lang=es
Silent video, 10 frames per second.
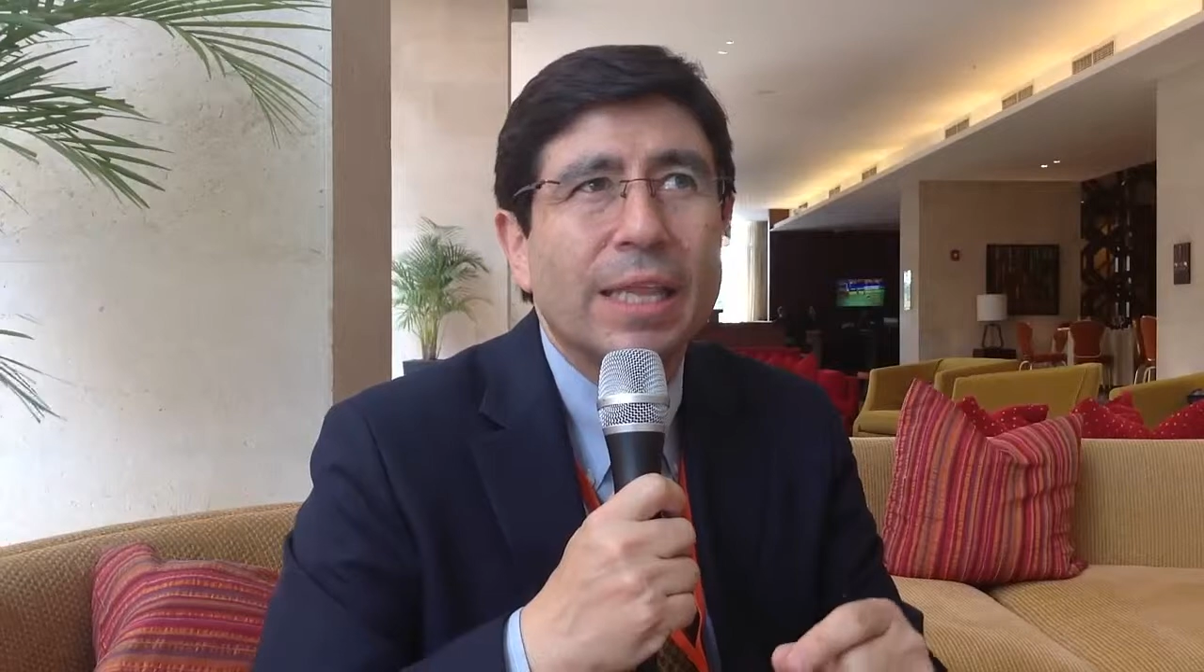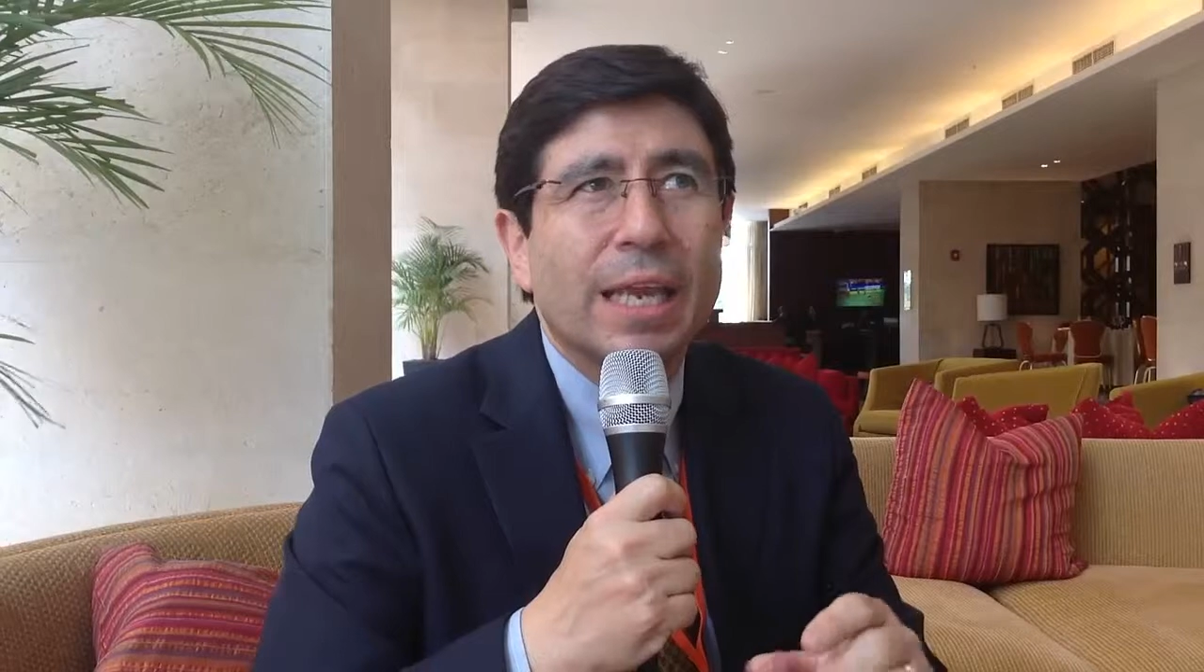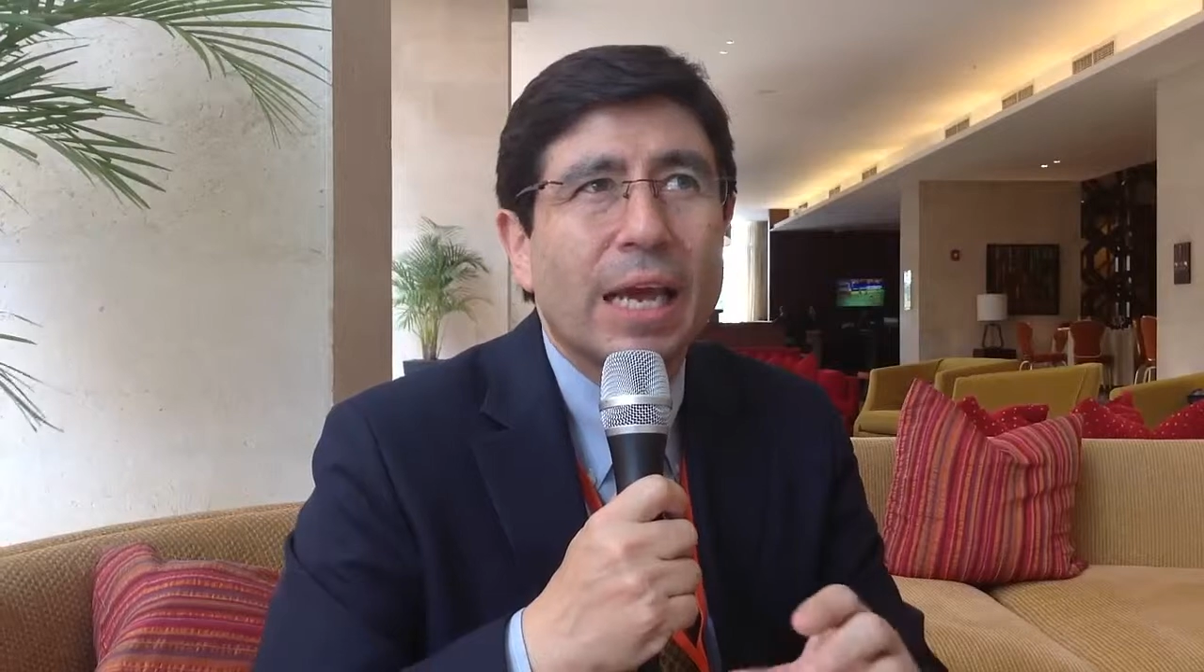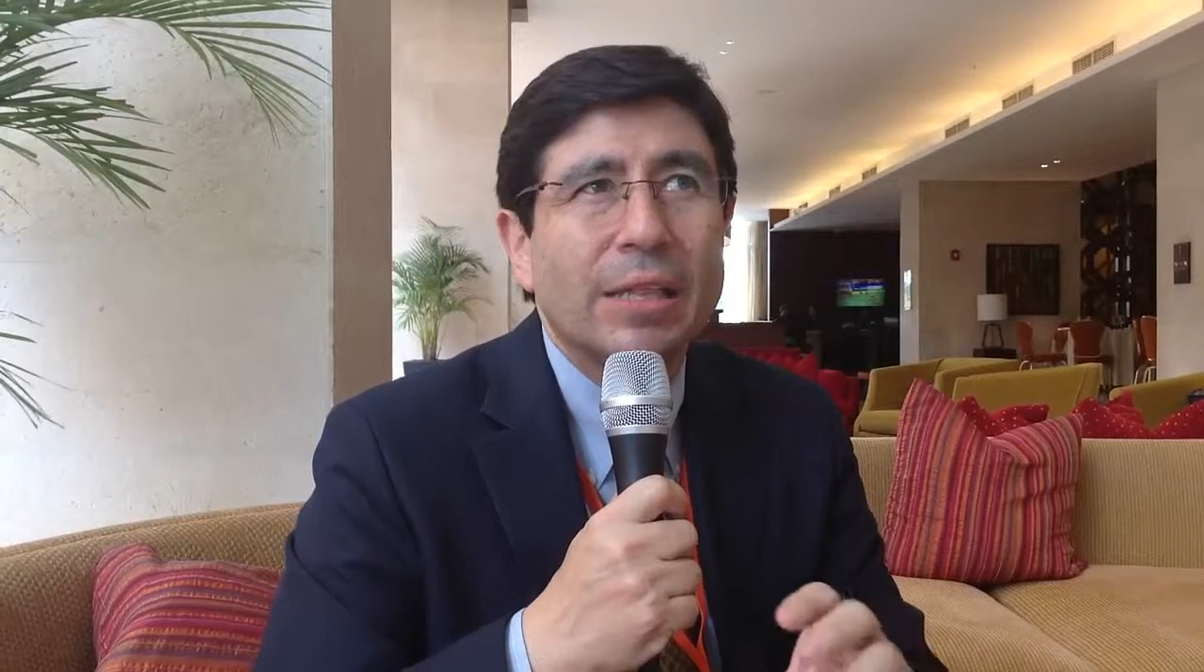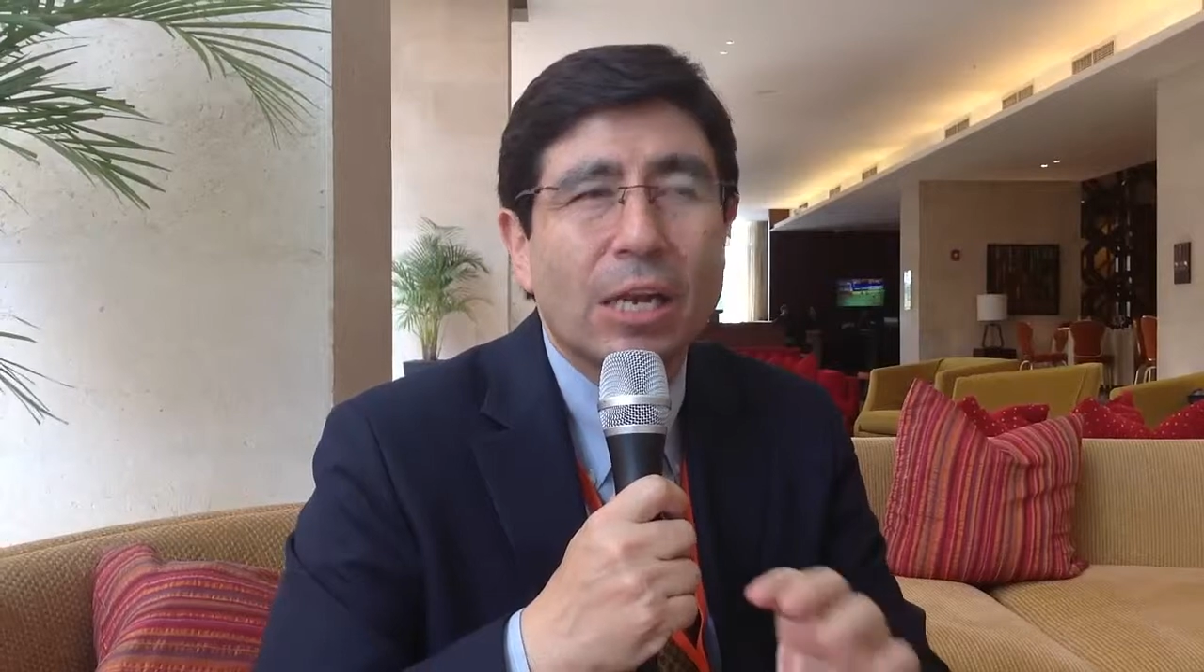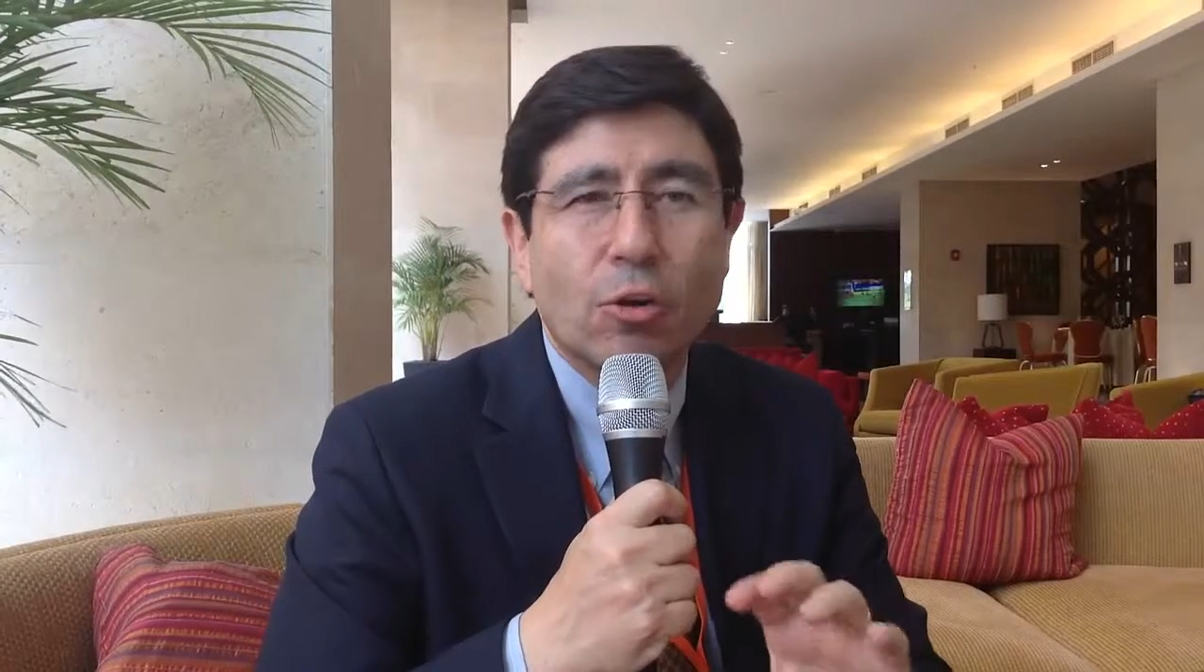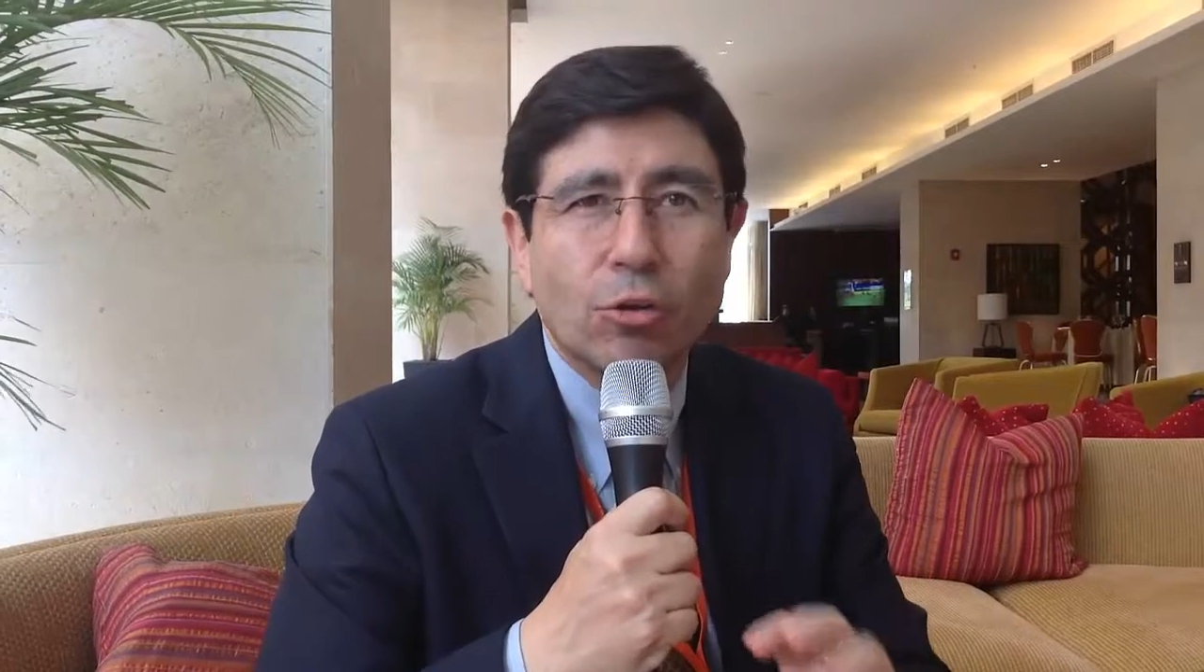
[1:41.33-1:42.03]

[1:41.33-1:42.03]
del